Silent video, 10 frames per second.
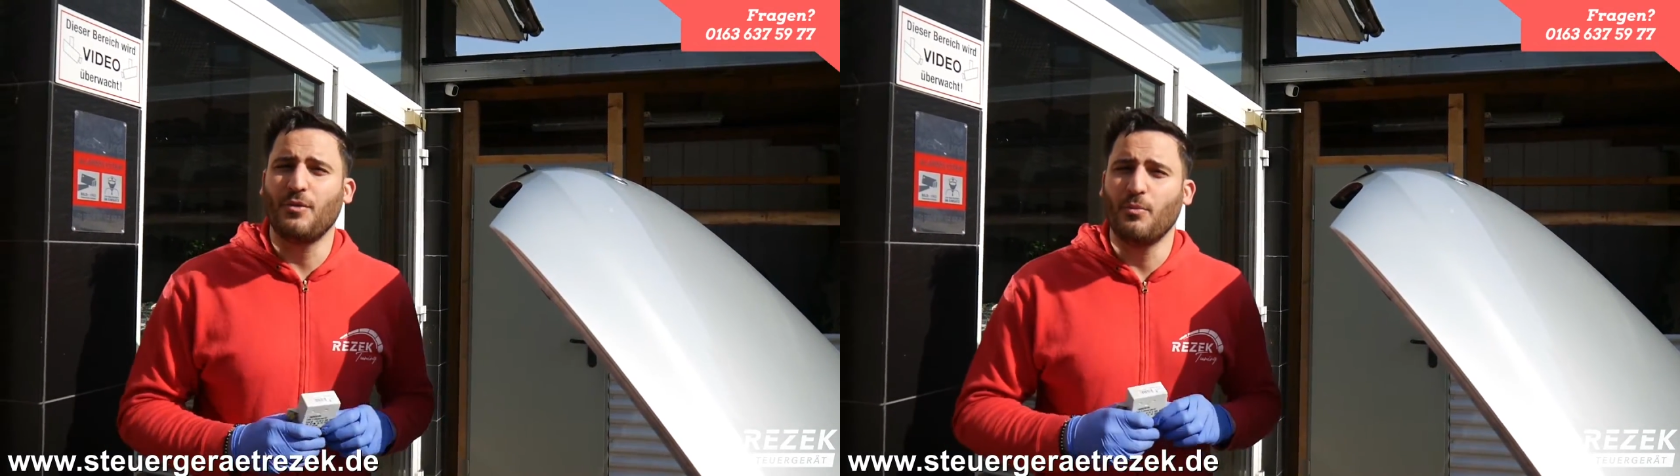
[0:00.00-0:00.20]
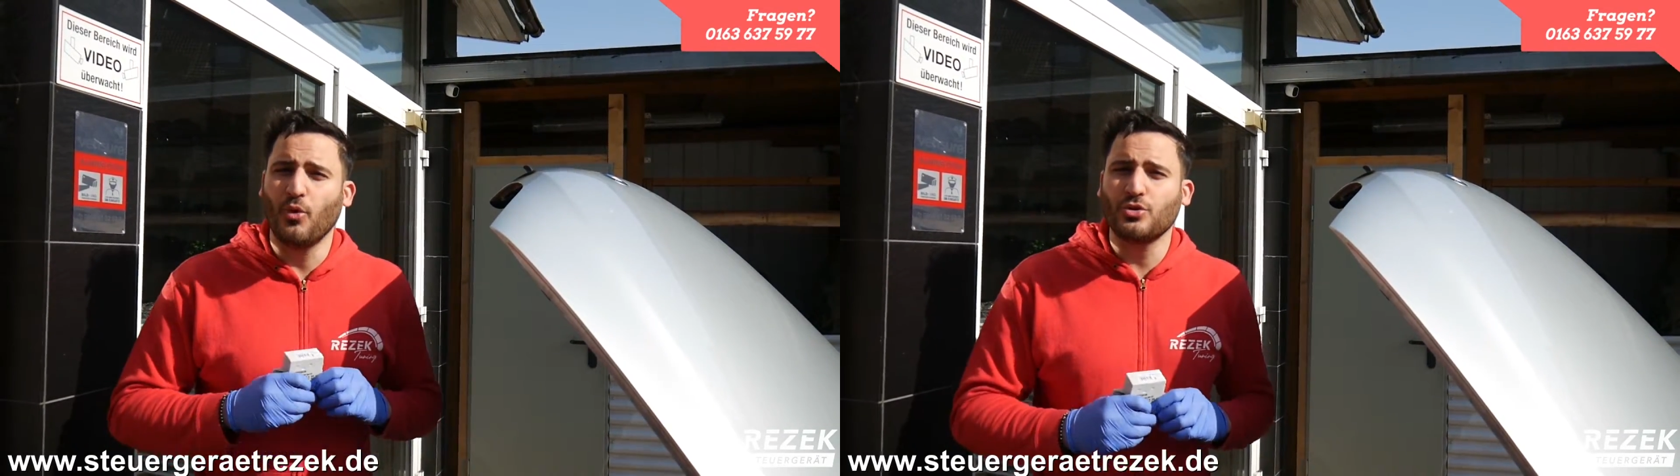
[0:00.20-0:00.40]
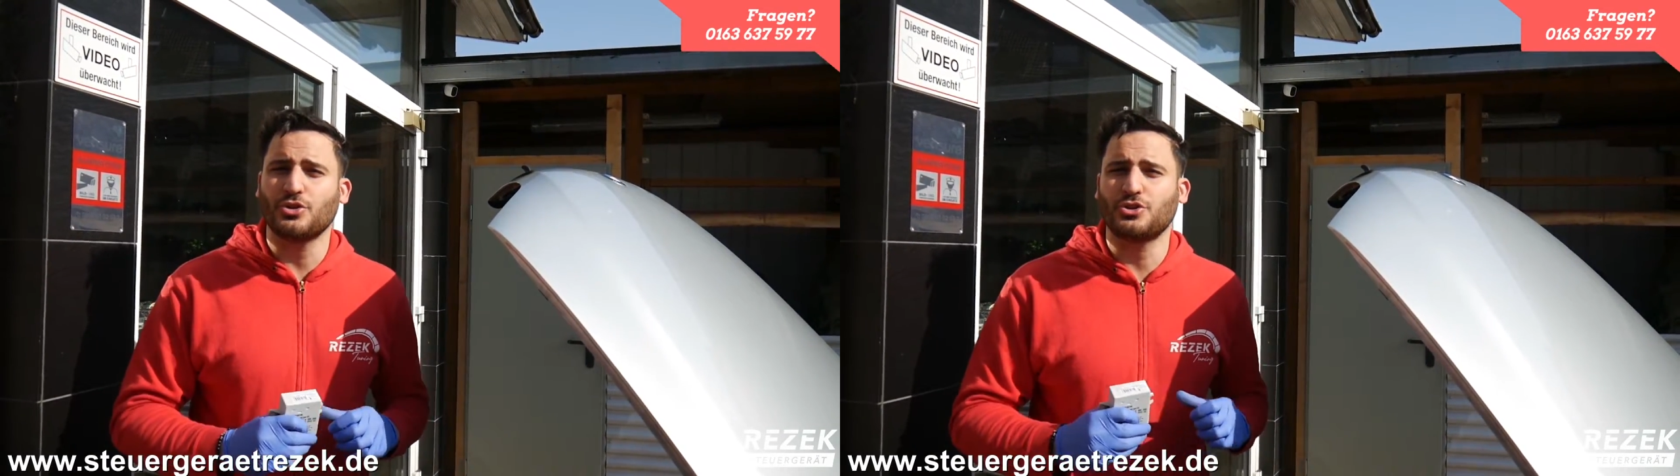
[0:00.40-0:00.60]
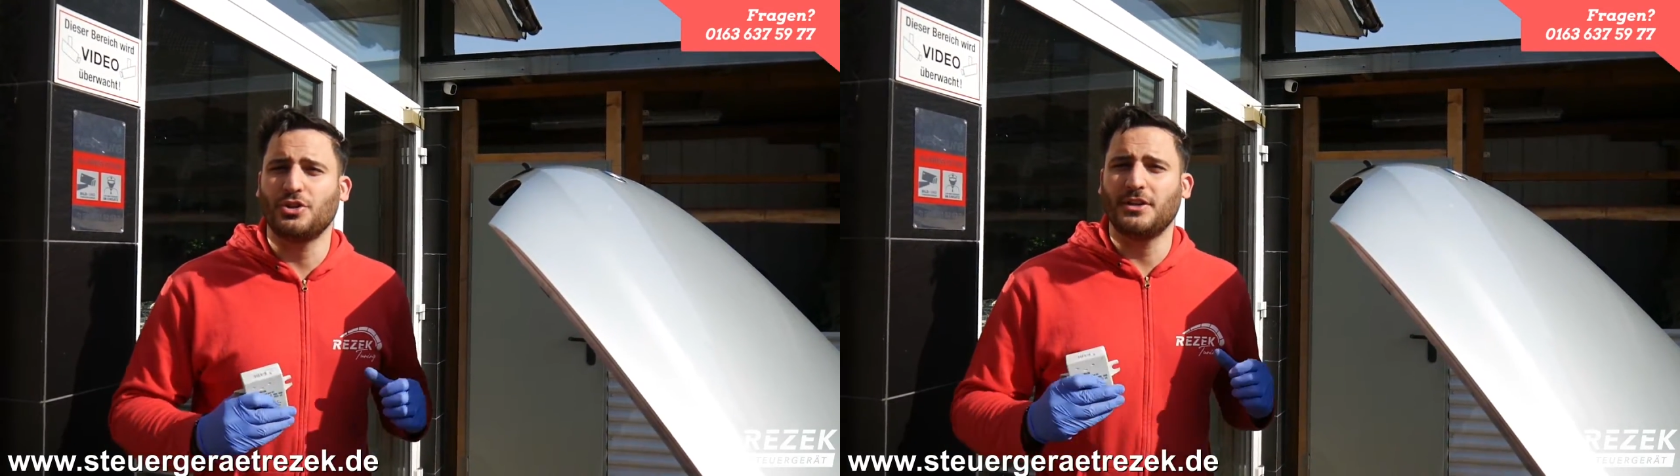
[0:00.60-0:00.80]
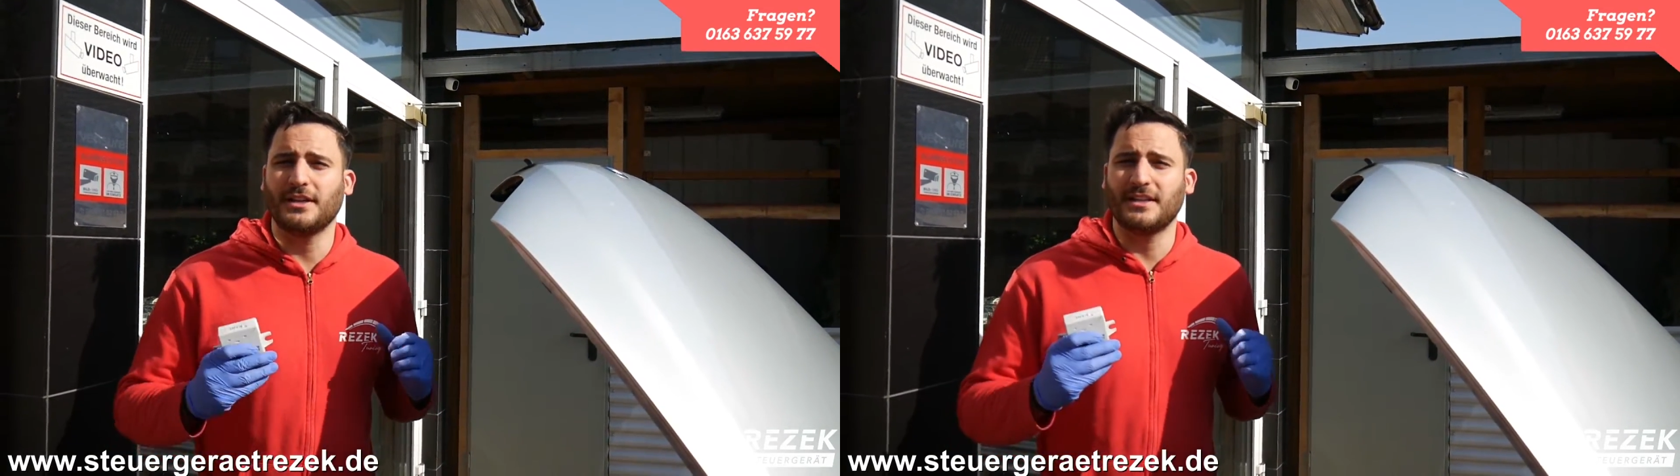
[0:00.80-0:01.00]
vom
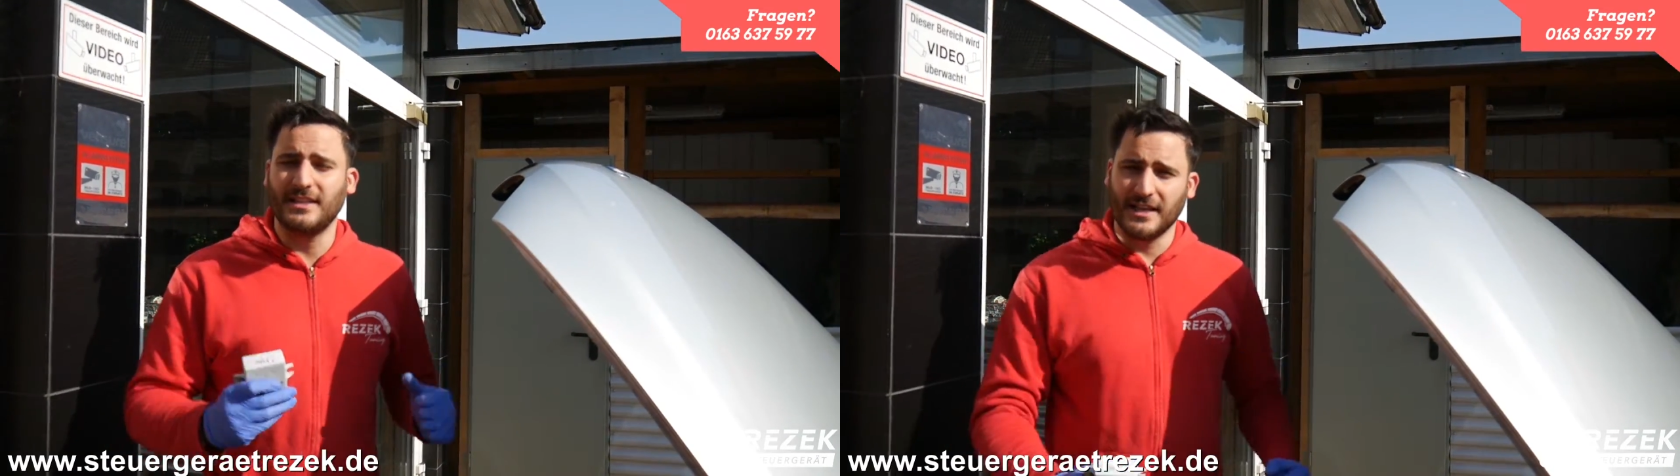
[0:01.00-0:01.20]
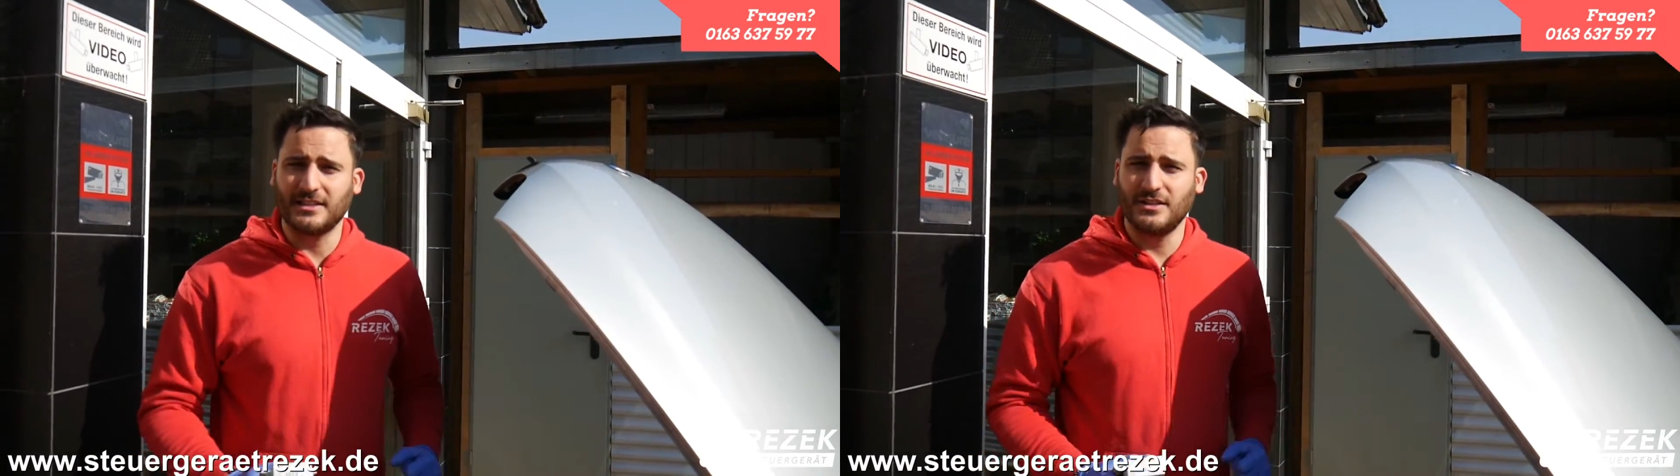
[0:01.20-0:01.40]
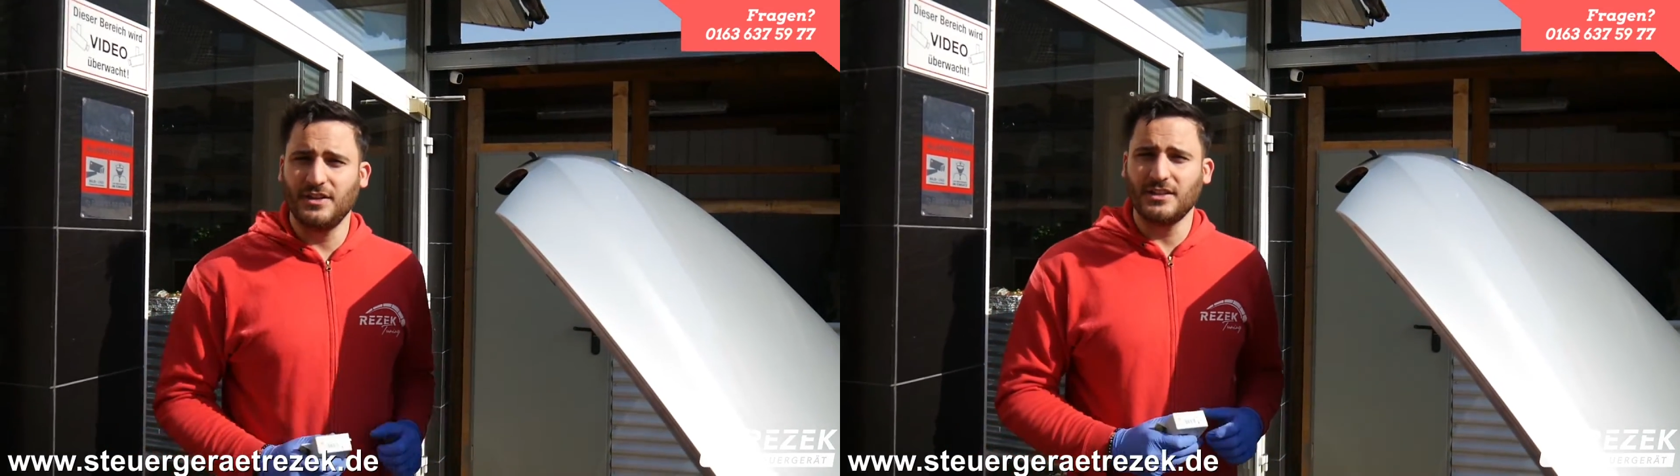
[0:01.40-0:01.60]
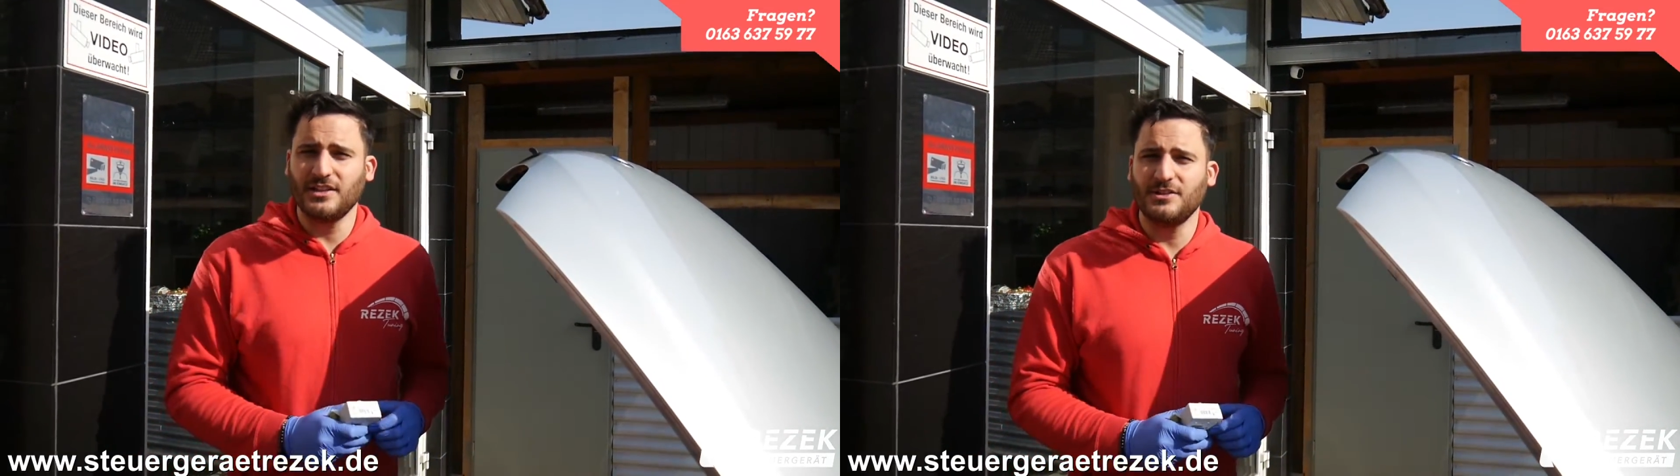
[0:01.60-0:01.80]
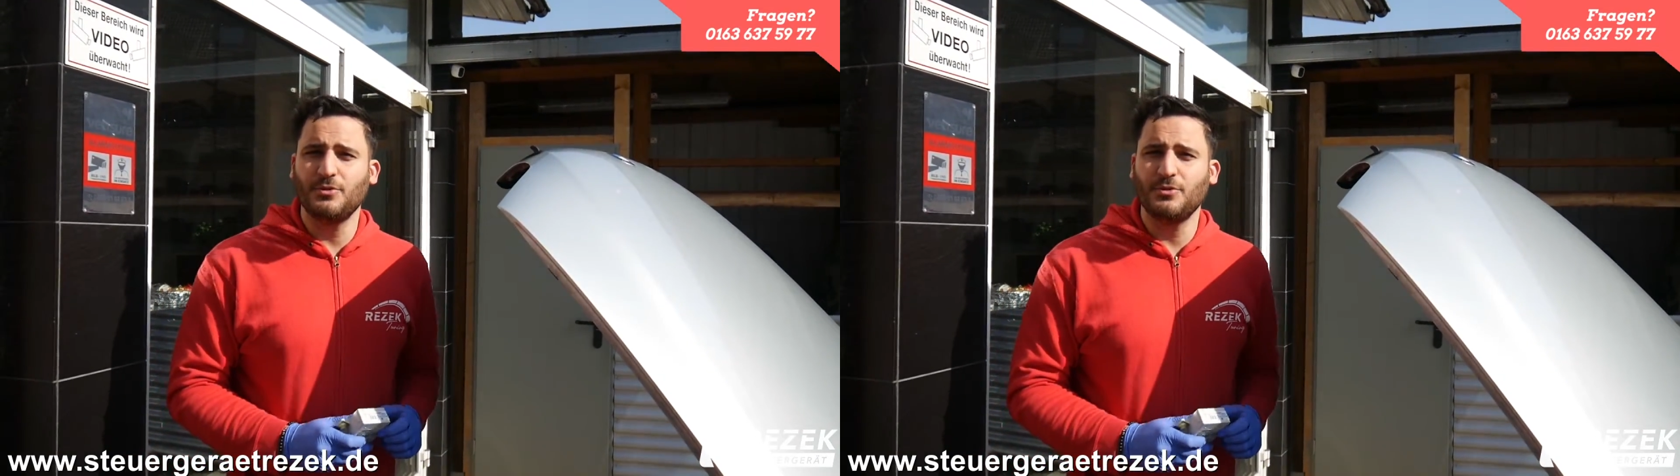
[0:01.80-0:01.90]
Motorsteuergerät deaktiviert ist,